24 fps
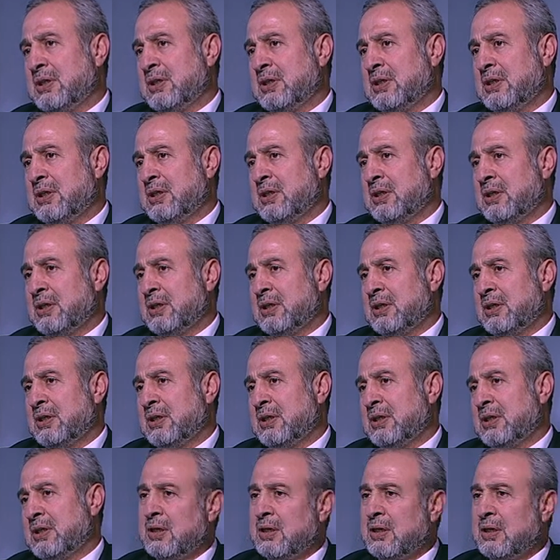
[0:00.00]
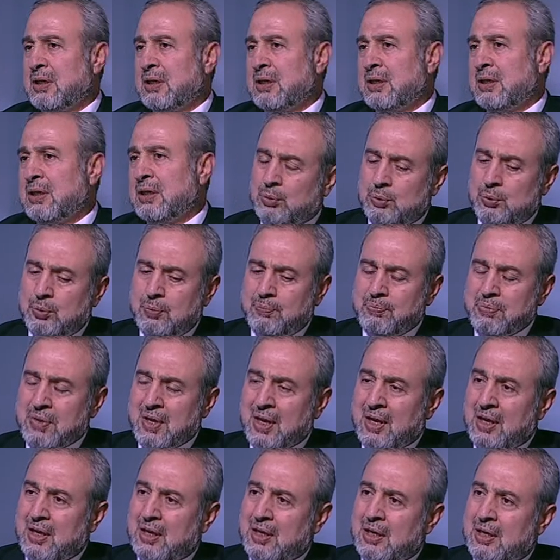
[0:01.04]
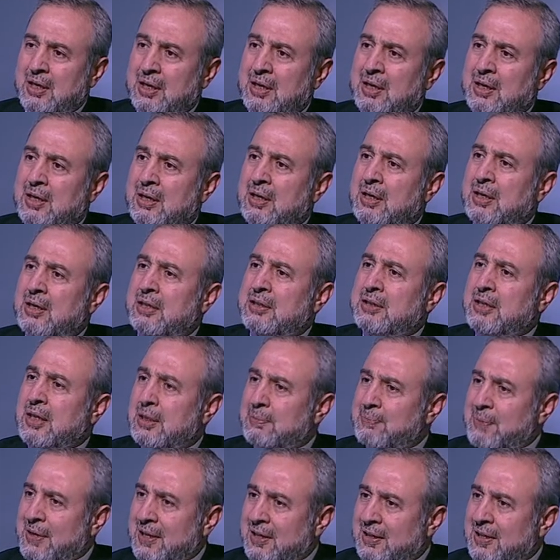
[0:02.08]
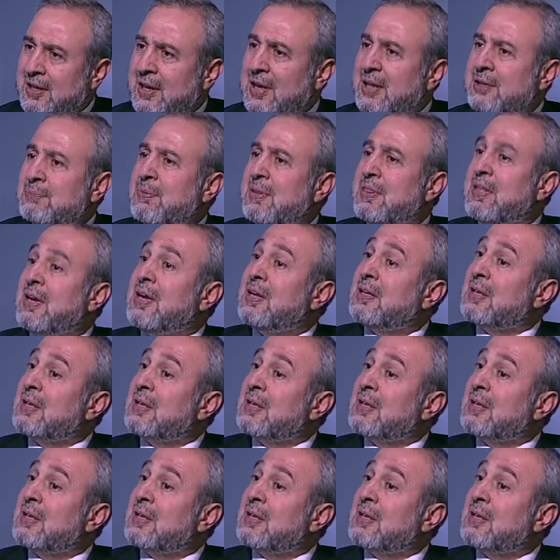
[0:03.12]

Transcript: آه، المدعو آه، نير بركات مثلا